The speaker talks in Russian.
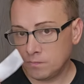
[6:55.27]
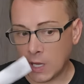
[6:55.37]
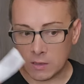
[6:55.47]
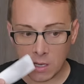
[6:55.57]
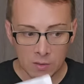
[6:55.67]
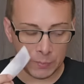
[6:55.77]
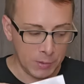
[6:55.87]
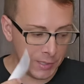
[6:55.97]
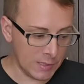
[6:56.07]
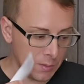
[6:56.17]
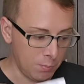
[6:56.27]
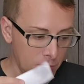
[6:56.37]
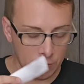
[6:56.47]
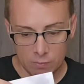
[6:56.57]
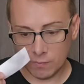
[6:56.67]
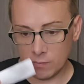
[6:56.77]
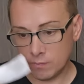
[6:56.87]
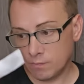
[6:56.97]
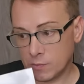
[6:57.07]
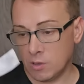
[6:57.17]
а так, в принципе,
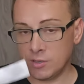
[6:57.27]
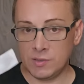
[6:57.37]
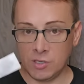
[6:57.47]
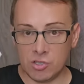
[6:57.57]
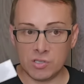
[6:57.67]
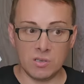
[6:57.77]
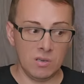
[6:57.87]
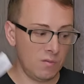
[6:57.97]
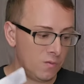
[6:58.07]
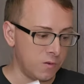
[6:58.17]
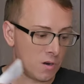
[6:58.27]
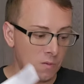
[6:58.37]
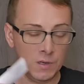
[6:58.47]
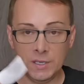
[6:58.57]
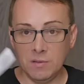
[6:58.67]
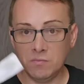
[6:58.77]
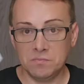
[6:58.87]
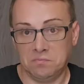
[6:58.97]
классический фаровей.